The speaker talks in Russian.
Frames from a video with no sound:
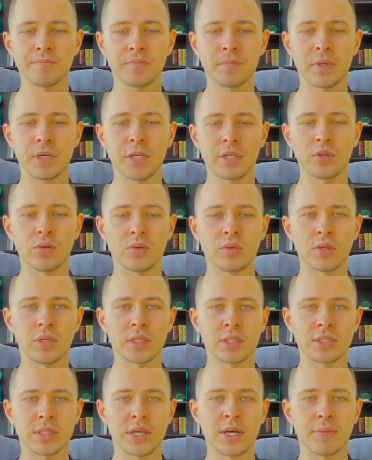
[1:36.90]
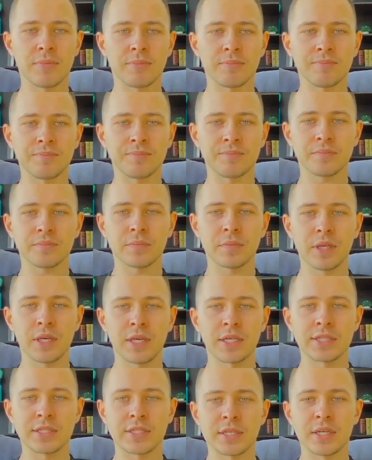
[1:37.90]
BUSD
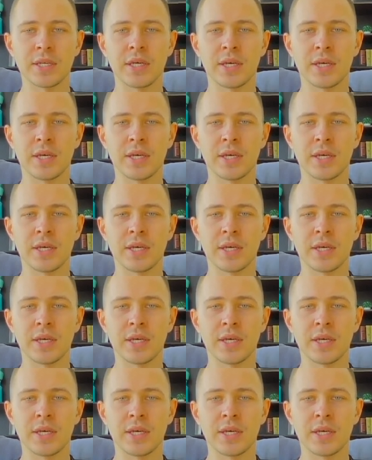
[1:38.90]
есть.